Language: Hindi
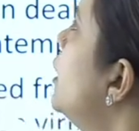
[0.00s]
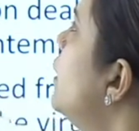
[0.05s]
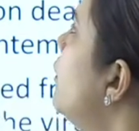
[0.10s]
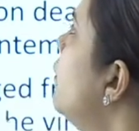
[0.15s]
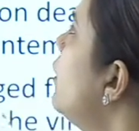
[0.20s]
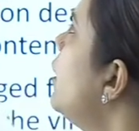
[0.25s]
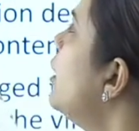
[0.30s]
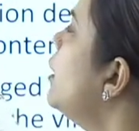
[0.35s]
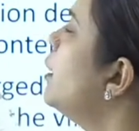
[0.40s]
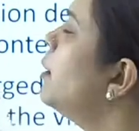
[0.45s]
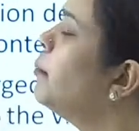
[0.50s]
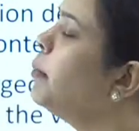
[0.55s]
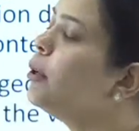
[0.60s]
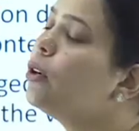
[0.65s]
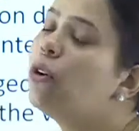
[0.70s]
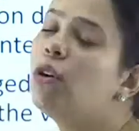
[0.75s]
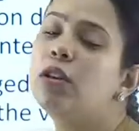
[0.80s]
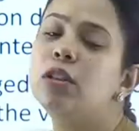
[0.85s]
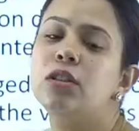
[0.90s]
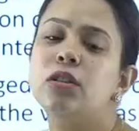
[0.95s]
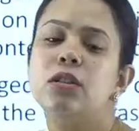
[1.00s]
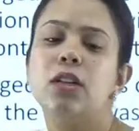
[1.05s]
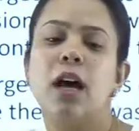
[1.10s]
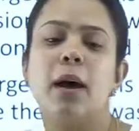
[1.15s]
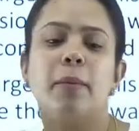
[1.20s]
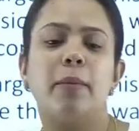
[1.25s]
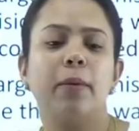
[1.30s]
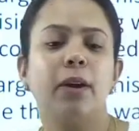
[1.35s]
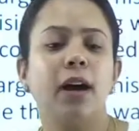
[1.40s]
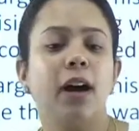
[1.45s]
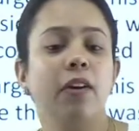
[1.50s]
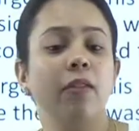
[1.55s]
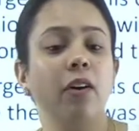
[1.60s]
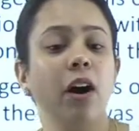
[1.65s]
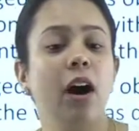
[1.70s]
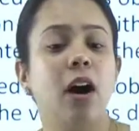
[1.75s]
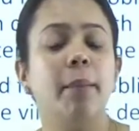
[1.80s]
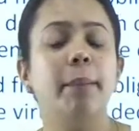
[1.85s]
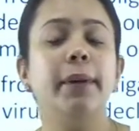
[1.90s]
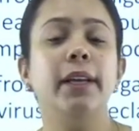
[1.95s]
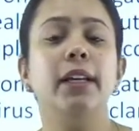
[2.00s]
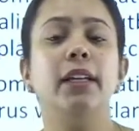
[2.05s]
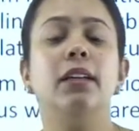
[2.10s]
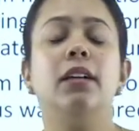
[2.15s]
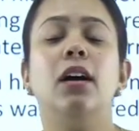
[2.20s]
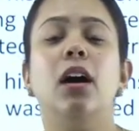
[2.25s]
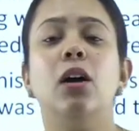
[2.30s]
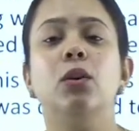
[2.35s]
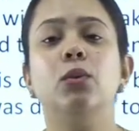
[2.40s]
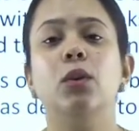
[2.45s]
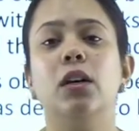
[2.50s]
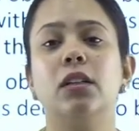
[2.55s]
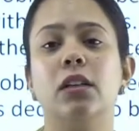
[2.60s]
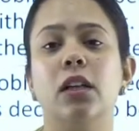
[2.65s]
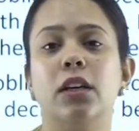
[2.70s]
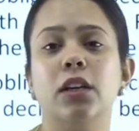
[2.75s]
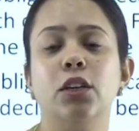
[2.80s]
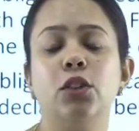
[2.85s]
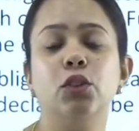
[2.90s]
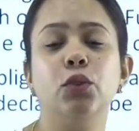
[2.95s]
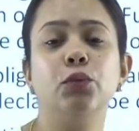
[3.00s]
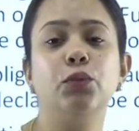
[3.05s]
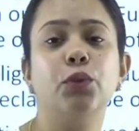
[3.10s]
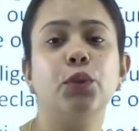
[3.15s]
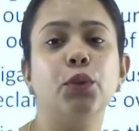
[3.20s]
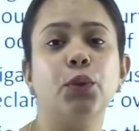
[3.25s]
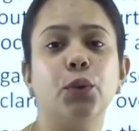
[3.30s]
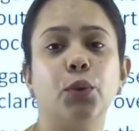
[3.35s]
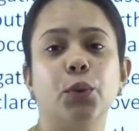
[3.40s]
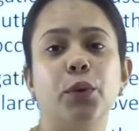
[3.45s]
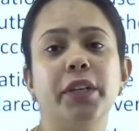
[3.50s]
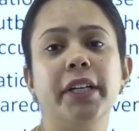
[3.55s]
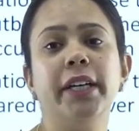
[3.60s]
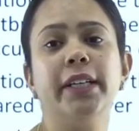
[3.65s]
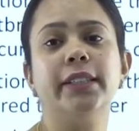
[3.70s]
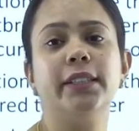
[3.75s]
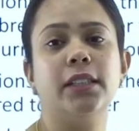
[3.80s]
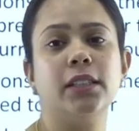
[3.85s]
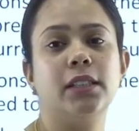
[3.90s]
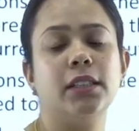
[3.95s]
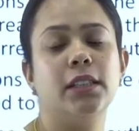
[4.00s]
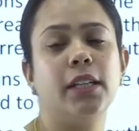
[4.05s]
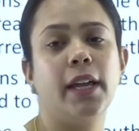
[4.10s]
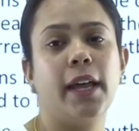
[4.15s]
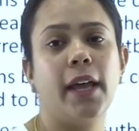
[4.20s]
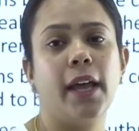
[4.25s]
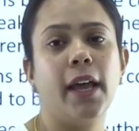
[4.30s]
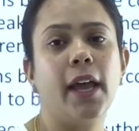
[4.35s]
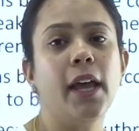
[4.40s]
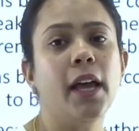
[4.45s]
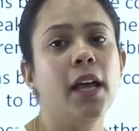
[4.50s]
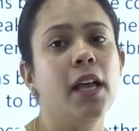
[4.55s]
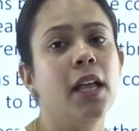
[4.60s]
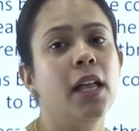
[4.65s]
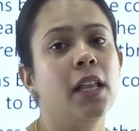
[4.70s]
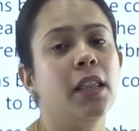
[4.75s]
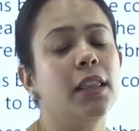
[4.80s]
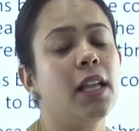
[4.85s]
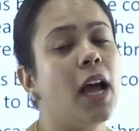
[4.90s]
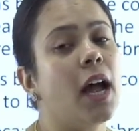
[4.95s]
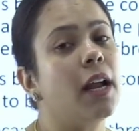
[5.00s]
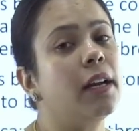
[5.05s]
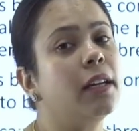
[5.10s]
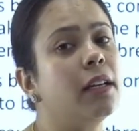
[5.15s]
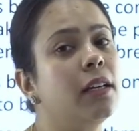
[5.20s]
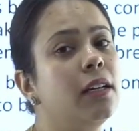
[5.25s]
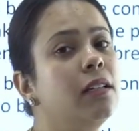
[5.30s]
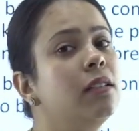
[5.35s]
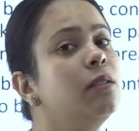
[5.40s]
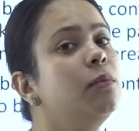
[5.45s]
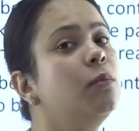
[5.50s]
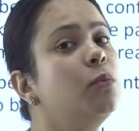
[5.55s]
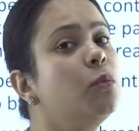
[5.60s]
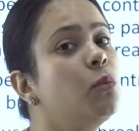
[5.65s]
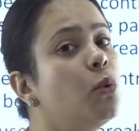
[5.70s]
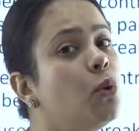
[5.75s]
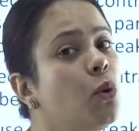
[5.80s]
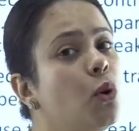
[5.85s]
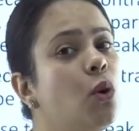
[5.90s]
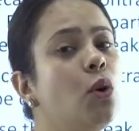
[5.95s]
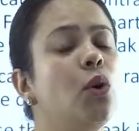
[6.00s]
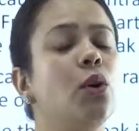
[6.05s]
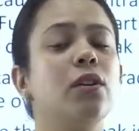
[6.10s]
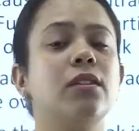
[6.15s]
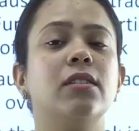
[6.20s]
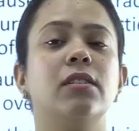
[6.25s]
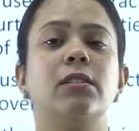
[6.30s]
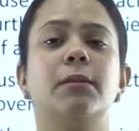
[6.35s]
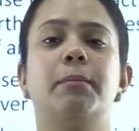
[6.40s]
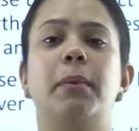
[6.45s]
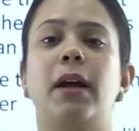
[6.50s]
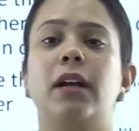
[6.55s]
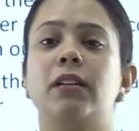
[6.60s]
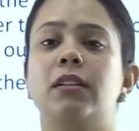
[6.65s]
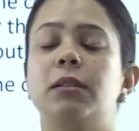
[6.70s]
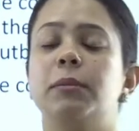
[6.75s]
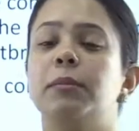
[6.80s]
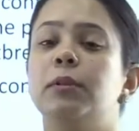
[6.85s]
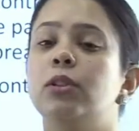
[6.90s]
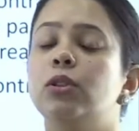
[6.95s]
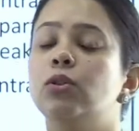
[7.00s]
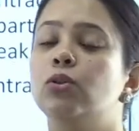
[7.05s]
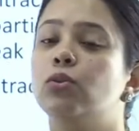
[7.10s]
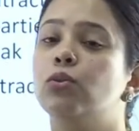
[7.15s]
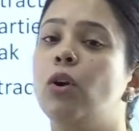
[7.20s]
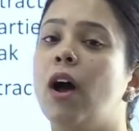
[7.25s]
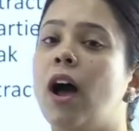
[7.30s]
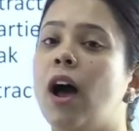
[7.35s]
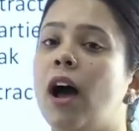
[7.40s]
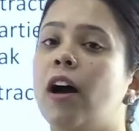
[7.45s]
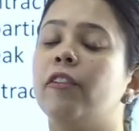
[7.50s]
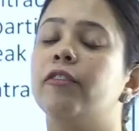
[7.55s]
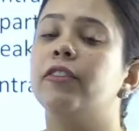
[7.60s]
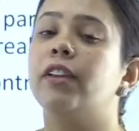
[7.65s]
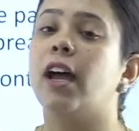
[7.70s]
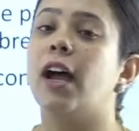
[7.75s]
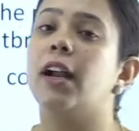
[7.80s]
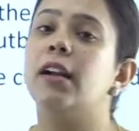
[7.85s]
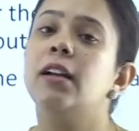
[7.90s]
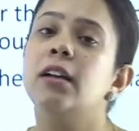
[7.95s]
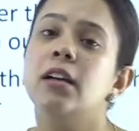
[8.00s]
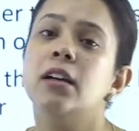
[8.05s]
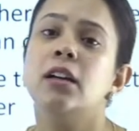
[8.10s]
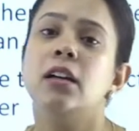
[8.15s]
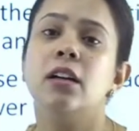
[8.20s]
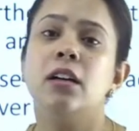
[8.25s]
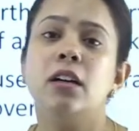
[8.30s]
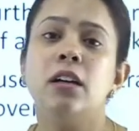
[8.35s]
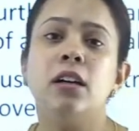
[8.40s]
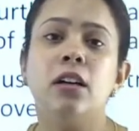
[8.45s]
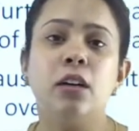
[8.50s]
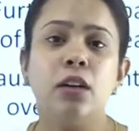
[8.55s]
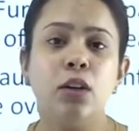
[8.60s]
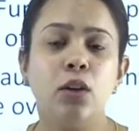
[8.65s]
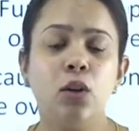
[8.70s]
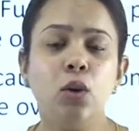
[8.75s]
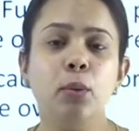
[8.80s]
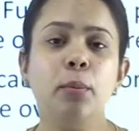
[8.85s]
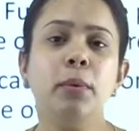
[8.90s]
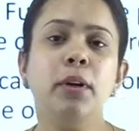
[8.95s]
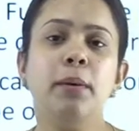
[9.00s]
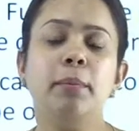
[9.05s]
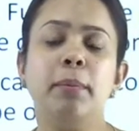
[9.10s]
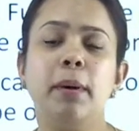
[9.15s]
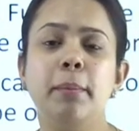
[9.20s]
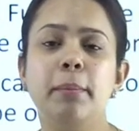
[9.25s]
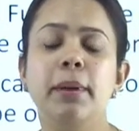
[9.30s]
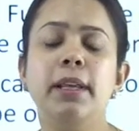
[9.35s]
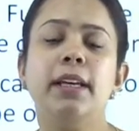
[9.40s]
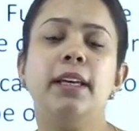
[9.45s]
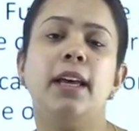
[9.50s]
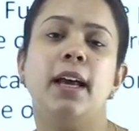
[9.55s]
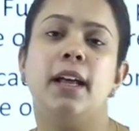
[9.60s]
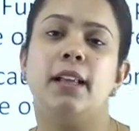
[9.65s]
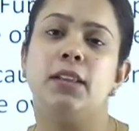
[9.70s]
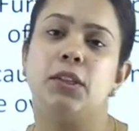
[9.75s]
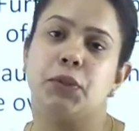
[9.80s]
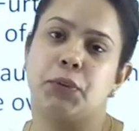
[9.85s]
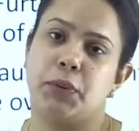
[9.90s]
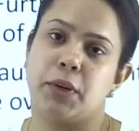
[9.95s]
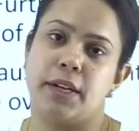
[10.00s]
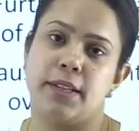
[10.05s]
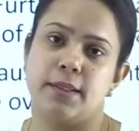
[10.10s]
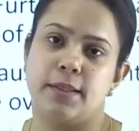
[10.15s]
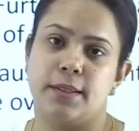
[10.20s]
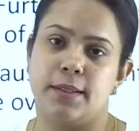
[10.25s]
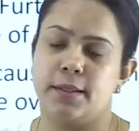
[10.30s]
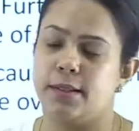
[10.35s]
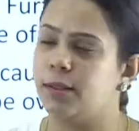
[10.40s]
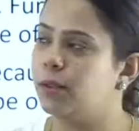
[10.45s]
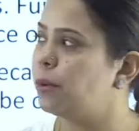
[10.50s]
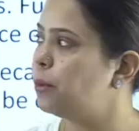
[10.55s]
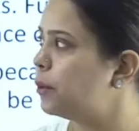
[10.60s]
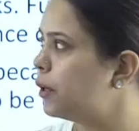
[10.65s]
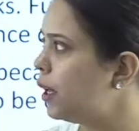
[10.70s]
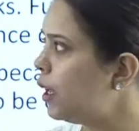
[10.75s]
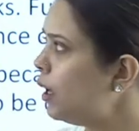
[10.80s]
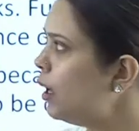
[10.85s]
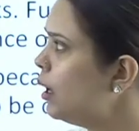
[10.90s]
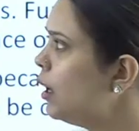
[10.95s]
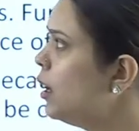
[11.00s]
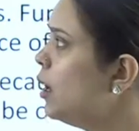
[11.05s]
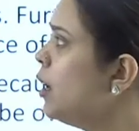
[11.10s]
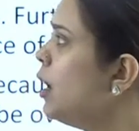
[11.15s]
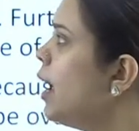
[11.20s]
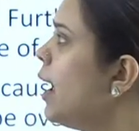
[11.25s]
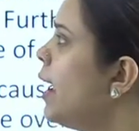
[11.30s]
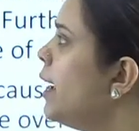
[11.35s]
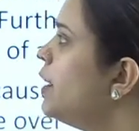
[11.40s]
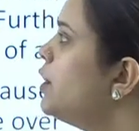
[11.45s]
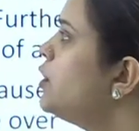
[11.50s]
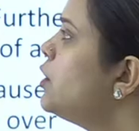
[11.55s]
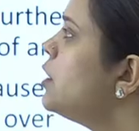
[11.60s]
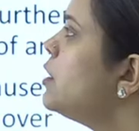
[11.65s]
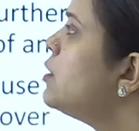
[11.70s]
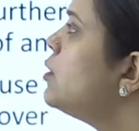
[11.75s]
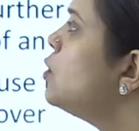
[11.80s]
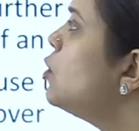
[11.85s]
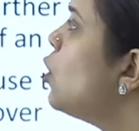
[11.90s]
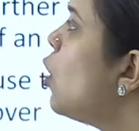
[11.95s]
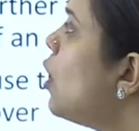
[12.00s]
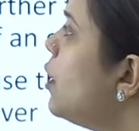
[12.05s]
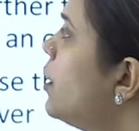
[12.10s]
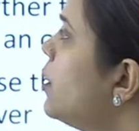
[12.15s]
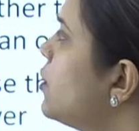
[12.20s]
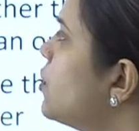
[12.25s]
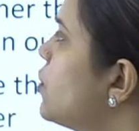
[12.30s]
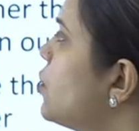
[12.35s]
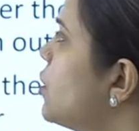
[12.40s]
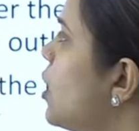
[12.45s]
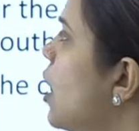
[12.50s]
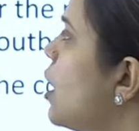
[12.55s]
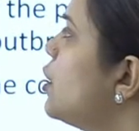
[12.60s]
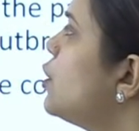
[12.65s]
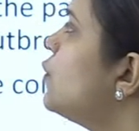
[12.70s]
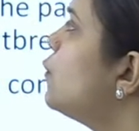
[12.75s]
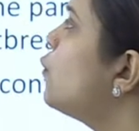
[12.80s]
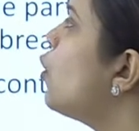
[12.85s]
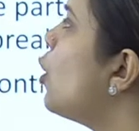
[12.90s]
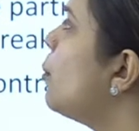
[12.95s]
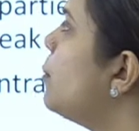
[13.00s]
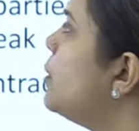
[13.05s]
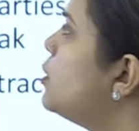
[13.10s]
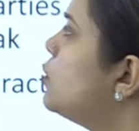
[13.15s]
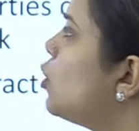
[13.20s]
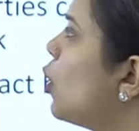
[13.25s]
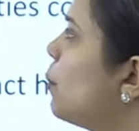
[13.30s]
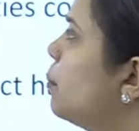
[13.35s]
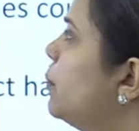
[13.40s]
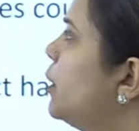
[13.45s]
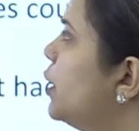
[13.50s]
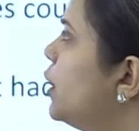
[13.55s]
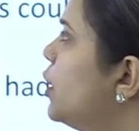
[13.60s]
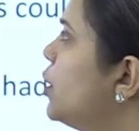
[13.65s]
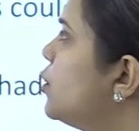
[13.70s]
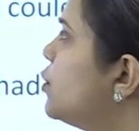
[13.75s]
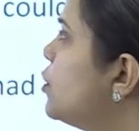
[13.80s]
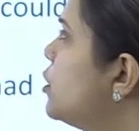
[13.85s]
इवेंट बिकॉज आपका वहाँ पे लिखा हुआ था कि जो वोटोरिया सिटी है दैट इज मोर सस्पेक्टेबल टू हैव दैट ह्यूमन पब्लिक हेल्थ क्राइसिस ओके एच इज नॉट डिस्चार्ज फ्रॉम हिज ऑब्लिगेशन